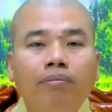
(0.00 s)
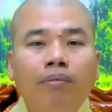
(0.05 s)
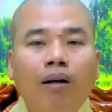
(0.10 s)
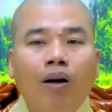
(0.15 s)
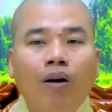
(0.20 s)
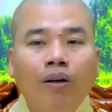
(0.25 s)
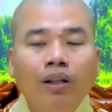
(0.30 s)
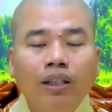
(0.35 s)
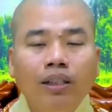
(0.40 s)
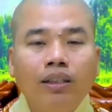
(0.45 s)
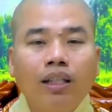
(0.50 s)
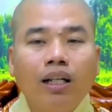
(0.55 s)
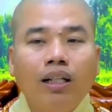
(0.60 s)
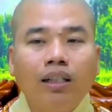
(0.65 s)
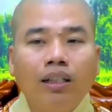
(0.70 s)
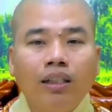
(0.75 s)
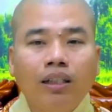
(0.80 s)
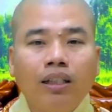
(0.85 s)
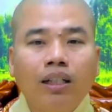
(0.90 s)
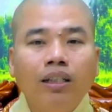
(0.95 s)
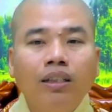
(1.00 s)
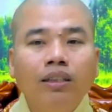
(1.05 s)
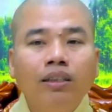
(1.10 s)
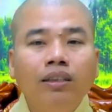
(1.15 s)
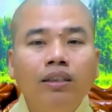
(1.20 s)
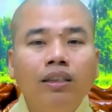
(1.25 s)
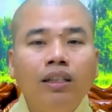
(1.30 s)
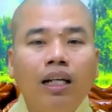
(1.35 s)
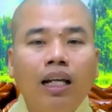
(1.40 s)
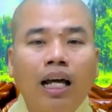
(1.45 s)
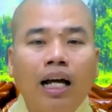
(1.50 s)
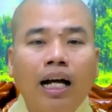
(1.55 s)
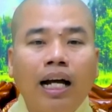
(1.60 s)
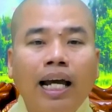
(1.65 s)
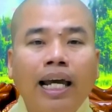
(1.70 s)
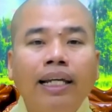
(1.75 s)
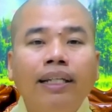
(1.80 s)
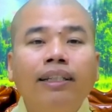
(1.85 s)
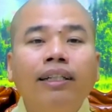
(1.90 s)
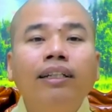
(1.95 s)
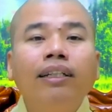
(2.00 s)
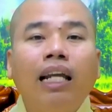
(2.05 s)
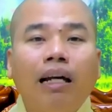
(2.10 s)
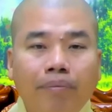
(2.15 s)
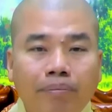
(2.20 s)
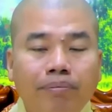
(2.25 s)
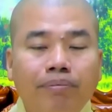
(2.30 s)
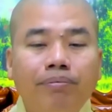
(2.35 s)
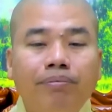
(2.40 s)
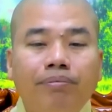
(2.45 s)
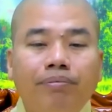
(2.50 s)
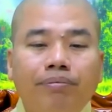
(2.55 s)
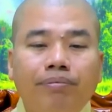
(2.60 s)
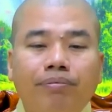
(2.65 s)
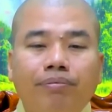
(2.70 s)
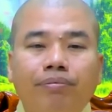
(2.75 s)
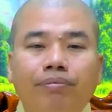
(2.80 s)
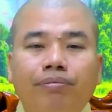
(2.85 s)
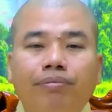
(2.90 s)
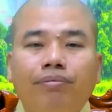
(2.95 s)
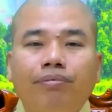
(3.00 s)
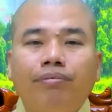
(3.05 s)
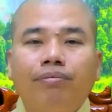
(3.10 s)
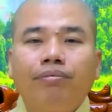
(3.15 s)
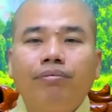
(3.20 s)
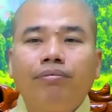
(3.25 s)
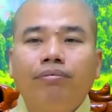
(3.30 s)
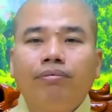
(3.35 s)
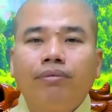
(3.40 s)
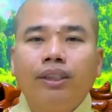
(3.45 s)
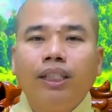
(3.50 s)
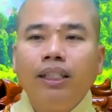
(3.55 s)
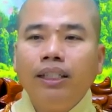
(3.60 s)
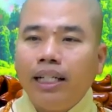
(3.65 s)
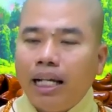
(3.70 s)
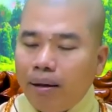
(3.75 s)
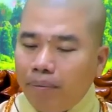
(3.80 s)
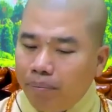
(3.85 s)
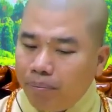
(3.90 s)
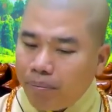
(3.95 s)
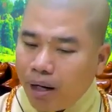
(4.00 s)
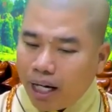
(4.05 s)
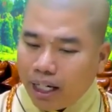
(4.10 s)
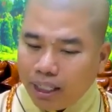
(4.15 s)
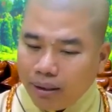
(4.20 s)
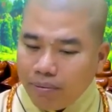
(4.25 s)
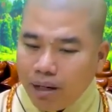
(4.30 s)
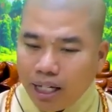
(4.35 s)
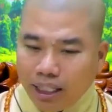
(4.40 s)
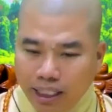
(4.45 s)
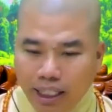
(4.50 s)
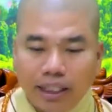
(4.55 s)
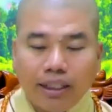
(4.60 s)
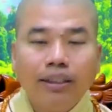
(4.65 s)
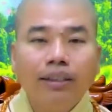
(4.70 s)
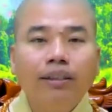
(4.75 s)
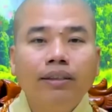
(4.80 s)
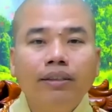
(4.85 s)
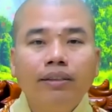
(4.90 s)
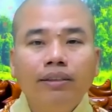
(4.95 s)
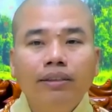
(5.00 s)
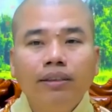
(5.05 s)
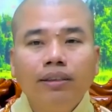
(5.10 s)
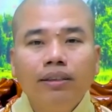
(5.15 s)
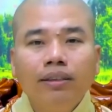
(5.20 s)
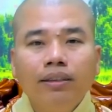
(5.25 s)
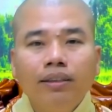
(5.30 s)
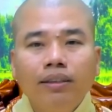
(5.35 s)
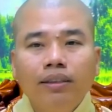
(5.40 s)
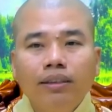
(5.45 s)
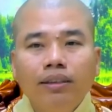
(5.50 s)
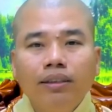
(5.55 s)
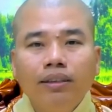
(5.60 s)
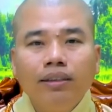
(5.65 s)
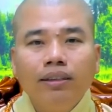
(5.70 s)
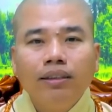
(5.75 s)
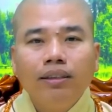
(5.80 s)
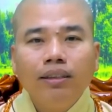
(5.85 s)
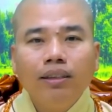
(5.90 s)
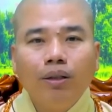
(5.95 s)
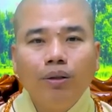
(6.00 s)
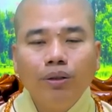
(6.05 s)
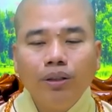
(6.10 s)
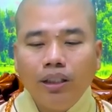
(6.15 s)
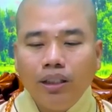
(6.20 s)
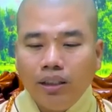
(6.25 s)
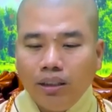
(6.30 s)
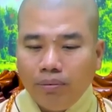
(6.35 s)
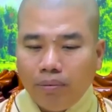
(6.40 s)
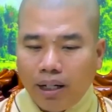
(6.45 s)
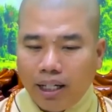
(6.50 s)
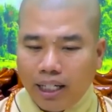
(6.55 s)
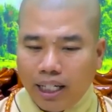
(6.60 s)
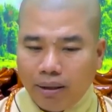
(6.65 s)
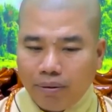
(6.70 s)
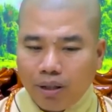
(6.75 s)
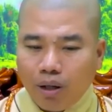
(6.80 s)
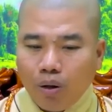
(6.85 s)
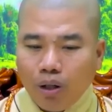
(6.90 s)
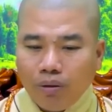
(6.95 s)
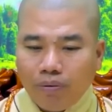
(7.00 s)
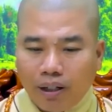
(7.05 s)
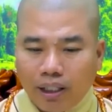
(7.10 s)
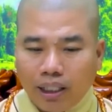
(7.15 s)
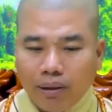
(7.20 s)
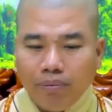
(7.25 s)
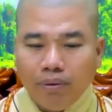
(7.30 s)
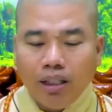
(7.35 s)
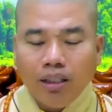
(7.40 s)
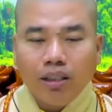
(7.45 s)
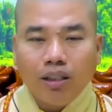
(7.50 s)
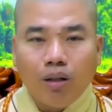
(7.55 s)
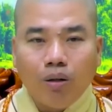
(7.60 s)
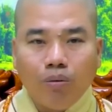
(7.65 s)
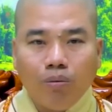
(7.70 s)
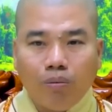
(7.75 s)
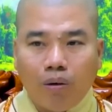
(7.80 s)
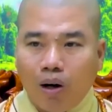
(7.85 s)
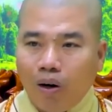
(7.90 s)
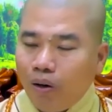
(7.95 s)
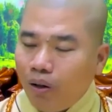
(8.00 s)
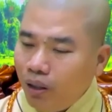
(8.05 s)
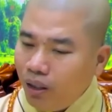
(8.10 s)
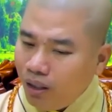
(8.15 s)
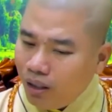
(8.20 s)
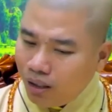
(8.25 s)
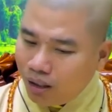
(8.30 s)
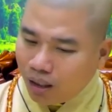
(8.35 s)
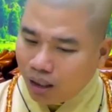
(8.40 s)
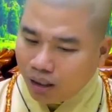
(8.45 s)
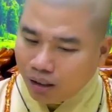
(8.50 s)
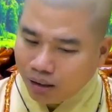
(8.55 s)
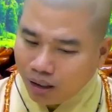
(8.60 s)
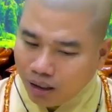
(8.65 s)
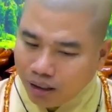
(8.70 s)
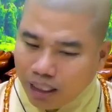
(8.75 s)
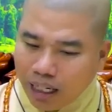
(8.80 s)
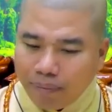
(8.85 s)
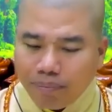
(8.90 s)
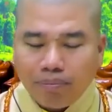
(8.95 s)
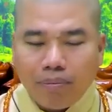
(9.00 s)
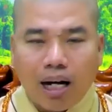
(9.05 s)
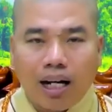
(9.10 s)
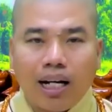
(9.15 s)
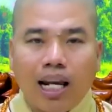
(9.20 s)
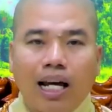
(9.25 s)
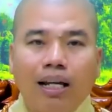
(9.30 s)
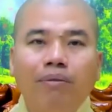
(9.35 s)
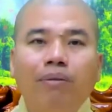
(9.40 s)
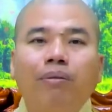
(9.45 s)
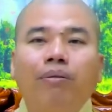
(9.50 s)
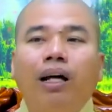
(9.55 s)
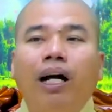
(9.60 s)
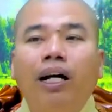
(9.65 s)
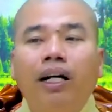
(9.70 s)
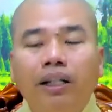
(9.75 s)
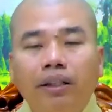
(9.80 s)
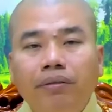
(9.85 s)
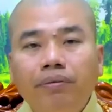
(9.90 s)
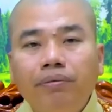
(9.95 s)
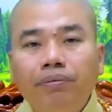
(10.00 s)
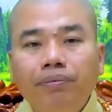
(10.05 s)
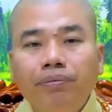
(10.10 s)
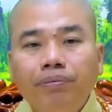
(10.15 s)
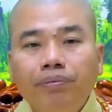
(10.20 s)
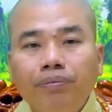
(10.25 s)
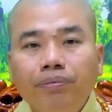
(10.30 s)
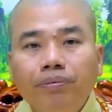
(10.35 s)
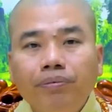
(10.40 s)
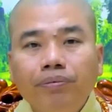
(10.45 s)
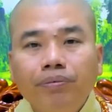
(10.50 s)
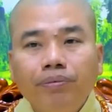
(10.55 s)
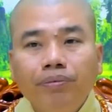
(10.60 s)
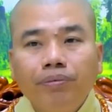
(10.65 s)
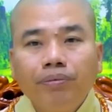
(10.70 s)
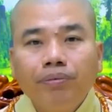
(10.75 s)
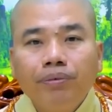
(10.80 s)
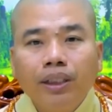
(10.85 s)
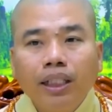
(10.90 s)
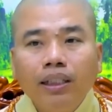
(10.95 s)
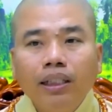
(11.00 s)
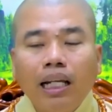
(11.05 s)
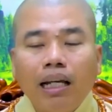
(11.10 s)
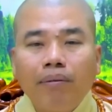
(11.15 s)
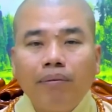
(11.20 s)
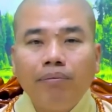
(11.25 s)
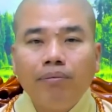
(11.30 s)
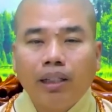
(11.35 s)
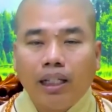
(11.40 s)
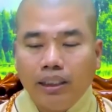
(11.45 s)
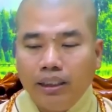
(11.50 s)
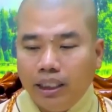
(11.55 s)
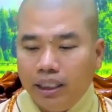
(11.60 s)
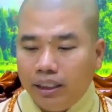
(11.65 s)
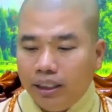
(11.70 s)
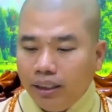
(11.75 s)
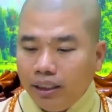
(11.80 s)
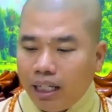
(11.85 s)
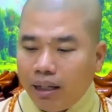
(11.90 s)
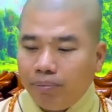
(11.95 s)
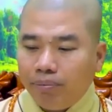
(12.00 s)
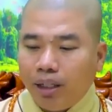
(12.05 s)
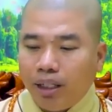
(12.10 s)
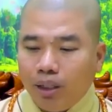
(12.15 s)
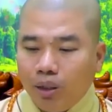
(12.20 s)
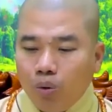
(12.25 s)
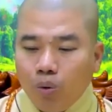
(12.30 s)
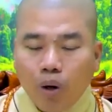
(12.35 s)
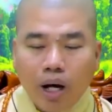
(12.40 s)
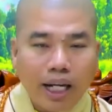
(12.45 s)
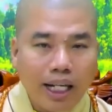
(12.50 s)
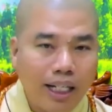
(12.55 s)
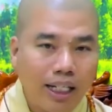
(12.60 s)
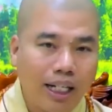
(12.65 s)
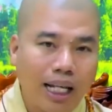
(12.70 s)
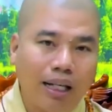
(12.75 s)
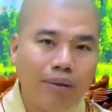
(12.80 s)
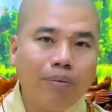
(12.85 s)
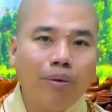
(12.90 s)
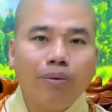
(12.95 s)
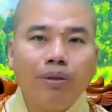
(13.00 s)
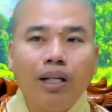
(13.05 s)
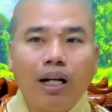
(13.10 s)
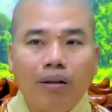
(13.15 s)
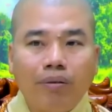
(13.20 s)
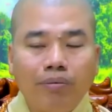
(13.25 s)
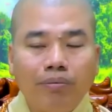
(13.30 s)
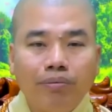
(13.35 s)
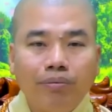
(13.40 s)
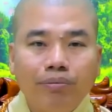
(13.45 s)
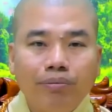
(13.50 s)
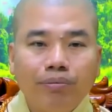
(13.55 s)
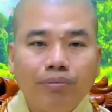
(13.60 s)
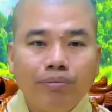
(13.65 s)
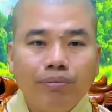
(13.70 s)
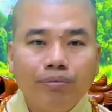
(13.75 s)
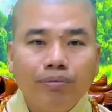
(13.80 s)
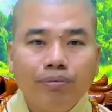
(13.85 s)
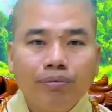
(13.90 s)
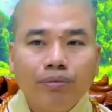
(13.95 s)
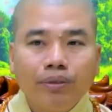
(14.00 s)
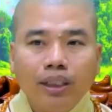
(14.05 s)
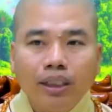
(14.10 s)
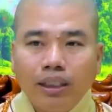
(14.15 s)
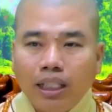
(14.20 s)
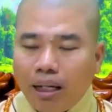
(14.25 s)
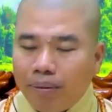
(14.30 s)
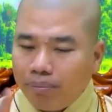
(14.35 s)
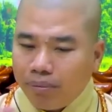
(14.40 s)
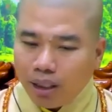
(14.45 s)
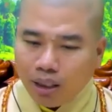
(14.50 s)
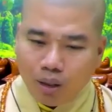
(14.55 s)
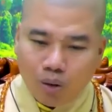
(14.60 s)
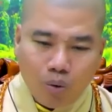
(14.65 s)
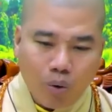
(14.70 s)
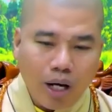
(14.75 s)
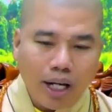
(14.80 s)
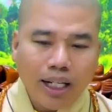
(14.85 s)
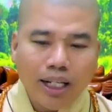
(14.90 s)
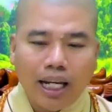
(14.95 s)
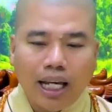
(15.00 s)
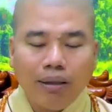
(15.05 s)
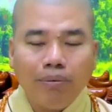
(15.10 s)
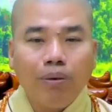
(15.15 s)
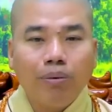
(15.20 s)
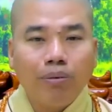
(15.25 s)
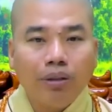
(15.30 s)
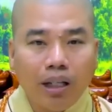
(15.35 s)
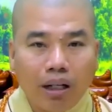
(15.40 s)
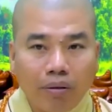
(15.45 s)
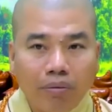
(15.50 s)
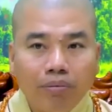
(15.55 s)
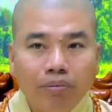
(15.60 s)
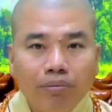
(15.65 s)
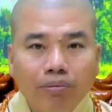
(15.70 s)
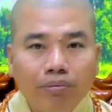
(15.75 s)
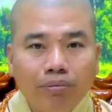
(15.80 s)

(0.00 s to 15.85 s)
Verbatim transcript: mỗi tuần cứ là ngay thứ năm thứ năm bật cái bài này dụ như bài này coi phật niệm đến cùng mỗi tuần thứ năm bật lại một lần thứ năm tại vì thứ năm này nó quay lại một vòng thứ năm này nó quay lại một vòng